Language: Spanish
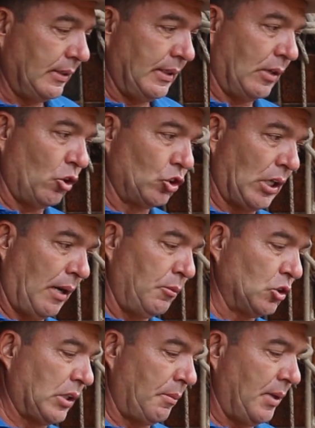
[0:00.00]

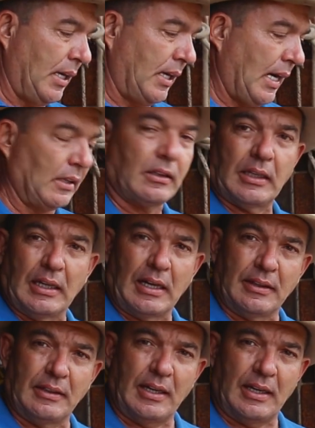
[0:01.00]
Encontramos también
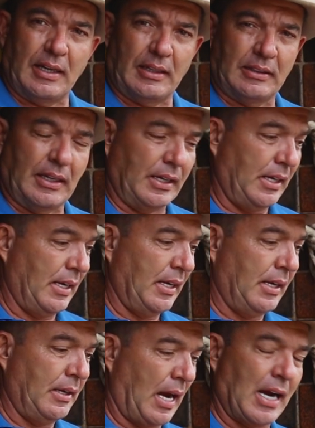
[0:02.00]
cantidad de,
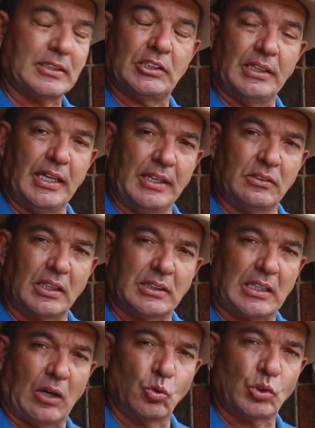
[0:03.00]
de accidentes
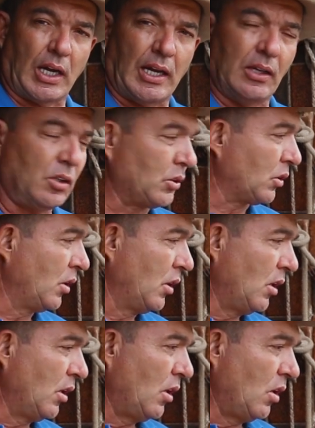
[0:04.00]
causados
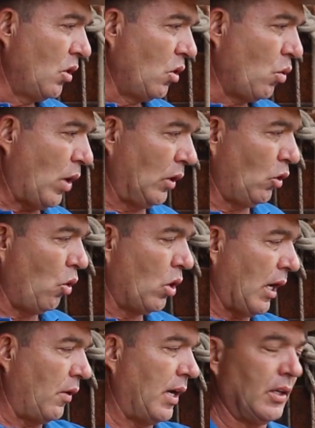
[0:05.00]
cuando un
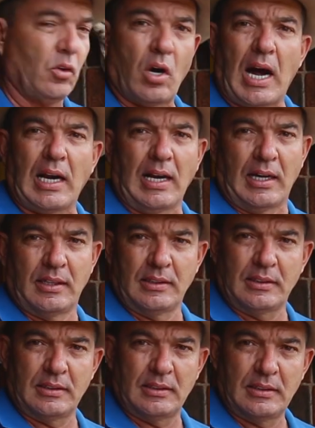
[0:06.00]
caballo jala,
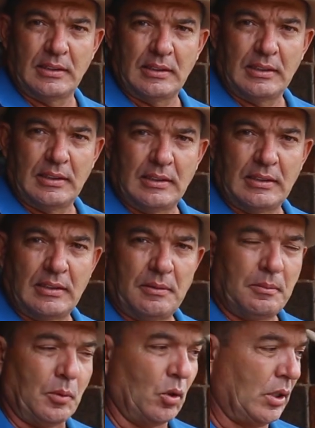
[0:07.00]

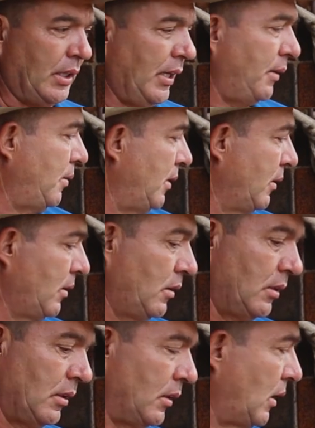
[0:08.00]
porque
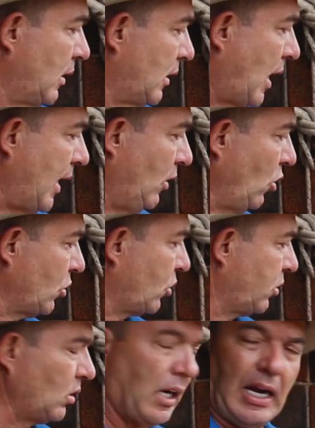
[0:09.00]
hay
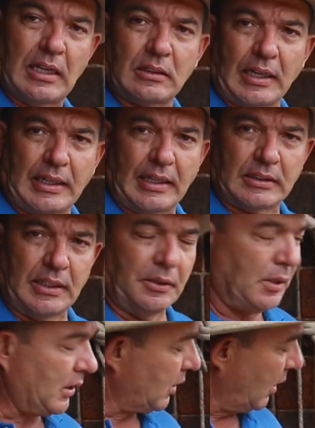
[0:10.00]
dos
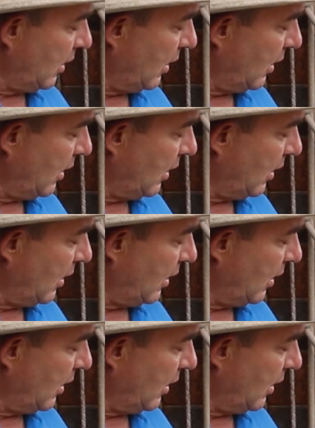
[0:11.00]
alternativas.